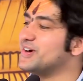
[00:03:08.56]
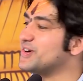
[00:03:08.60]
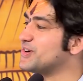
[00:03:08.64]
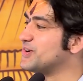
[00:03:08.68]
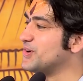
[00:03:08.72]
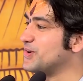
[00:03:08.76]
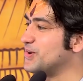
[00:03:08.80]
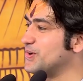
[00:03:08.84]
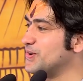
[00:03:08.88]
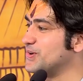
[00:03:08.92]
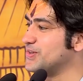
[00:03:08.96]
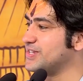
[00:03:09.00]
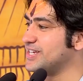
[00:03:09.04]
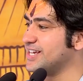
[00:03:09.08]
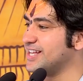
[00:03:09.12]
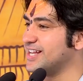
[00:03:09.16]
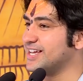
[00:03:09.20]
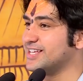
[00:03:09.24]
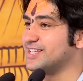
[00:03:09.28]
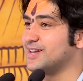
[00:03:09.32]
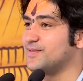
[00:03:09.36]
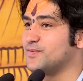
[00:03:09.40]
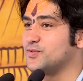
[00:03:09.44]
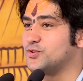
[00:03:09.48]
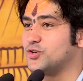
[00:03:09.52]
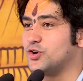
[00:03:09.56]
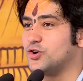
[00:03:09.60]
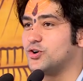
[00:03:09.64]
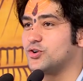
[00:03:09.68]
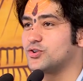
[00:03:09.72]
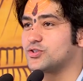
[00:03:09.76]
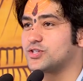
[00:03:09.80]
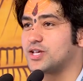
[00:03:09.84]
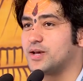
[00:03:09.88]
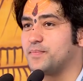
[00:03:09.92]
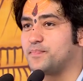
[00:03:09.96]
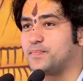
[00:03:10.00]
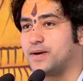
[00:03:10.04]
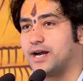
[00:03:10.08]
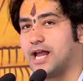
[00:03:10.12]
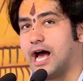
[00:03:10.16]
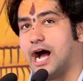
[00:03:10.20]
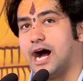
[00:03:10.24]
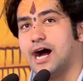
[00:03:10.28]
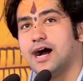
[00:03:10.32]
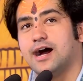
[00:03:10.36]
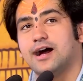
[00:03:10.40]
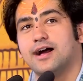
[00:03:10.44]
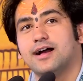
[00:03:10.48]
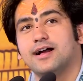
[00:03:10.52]
गुरु जी ने जब जोर से पढ़ा
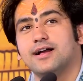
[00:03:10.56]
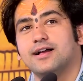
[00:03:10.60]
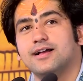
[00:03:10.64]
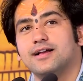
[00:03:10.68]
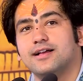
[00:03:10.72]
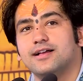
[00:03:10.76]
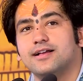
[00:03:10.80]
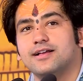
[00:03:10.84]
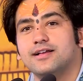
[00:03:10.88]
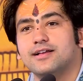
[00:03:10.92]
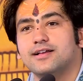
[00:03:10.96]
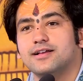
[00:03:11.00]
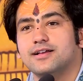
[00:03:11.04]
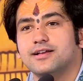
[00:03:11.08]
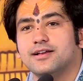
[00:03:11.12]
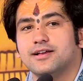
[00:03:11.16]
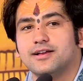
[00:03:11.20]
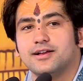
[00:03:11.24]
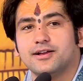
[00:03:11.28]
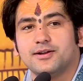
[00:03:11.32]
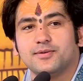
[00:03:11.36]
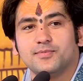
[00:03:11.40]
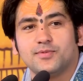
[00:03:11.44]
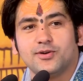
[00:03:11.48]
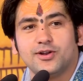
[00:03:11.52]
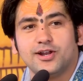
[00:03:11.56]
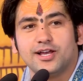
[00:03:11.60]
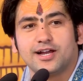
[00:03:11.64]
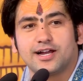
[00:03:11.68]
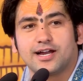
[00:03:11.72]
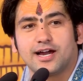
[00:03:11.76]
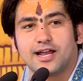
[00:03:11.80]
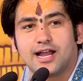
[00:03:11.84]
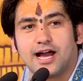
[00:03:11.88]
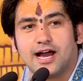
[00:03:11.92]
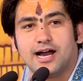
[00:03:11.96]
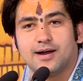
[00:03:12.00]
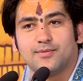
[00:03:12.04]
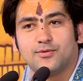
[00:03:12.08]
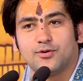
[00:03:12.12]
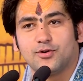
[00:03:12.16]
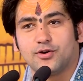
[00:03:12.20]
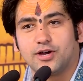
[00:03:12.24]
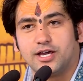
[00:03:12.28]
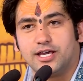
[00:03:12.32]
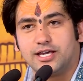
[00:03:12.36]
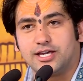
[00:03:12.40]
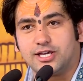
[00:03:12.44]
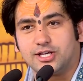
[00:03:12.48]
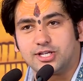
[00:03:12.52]
बोले खराब हो
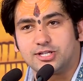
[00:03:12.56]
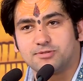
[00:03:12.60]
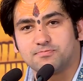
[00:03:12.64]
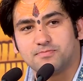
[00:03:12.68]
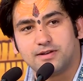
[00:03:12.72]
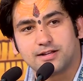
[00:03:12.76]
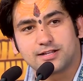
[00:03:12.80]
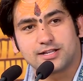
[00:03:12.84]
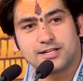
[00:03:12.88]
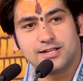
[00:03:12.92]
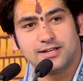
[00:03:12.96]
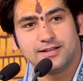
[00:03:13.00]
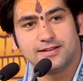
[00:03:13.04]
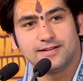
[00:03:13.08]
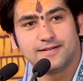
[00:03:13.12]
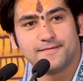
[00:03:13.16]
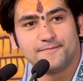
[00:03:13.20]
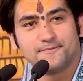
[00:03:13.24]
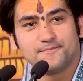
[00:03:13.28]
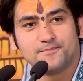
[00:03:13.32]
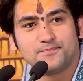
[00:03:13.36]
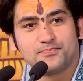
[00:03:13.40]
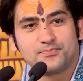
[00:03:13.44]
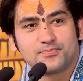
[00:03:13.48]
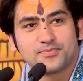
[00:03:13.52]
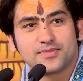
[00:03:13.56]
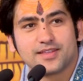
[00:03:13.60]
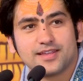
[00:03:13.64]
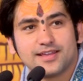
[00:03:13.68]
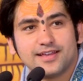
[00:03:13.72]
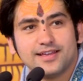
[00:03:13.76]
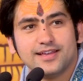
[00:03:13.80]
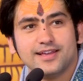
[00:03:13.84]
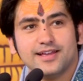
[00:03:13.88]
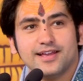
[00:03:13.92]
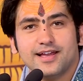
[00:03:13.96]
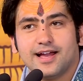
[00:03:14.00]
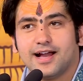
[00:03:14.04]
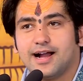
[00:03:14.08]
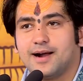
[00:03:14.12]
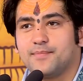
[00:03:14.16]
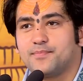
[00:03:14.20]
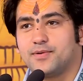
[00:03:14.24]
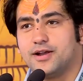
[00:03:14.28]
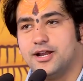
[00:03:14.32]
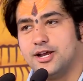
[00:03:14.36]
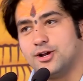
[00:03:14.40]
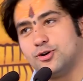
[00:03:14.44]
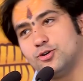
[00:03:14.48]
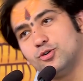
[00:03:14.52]
गई किस्मत
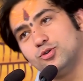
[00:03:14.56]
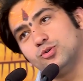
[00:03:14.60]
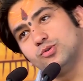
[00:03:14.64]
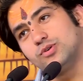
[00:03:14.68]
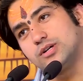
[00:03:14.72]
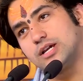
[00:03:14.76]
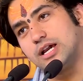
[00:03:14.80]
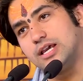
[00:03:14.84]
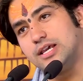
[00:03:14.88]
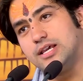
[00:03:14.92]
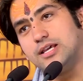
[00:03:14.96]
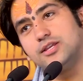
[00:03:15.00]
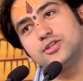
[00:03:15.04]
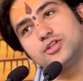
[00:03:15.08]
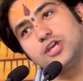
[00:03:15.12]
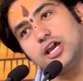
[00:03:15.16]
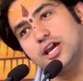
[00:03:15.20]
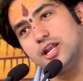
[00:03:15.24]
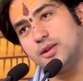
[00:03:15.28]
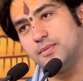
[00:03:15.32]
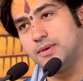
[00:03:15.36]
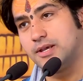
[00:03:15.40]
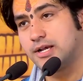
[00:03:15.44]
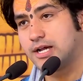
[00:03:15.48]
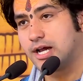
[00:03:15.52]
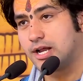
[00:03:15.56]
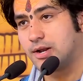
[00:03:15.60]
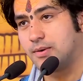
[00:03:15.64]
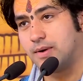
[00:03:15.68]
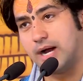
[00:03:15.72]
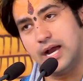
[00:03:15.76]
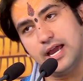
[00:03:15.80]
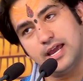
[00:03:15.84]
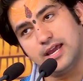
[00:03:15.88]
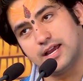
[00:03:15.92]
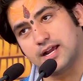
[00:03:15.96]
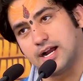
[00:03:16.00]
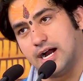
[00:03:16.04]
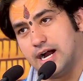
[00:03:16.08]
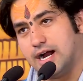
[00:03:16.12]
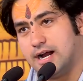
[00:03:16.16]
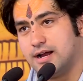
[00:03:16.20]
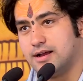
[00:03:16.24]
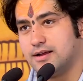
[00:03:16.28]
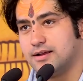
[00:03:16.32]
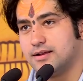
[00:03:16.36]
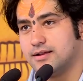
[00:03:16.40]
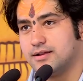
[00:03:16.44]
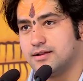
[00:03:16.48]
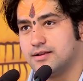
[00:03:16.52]
अपने गुरु के ही तेरहवीं करवाएगा
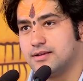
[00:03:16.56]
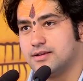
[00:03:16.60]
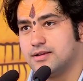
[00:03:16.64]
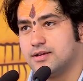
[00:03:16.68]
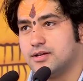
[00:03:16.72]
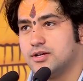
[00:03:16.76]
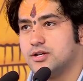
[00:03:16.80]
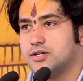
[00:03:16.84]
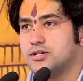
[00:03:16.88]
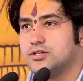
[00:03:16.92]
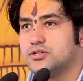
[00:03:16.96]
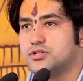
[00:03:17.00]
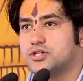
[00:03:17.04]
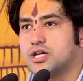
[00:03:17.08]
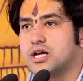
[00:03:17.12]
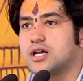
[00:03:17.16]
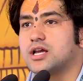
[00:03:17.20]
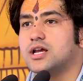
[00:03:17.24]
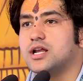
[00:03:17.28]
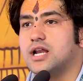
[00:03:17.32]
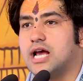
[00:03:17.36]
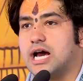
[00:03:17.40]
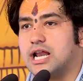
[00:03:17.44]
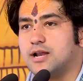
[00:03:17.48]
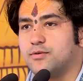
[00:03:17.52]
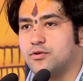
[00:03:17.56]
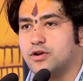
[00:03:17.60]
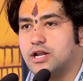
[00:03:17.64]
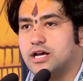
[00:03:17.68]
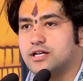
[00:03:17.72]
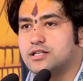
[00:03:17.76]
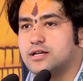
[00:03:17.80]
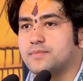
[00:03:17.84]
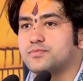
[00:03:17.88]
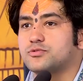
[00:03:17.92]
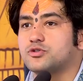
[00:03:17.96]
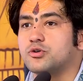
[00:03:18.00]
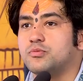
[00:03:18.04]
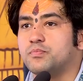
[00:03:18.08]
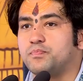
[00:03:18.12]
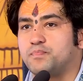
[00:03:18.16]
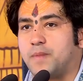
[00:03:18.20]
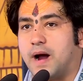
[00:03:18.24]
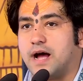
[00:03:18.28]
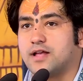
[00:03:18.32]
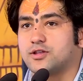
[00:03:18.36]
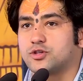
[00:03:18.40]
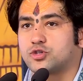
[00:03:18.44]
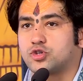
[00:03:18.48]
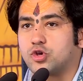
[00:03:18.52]
चंगीलाल बोला जब तुम
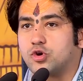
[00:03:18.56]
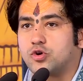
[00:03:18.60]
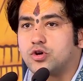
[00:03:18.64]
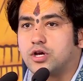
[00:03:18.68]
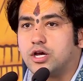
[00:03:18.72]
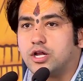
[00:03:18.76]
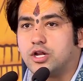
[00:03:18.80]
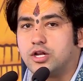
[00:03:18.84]
500 के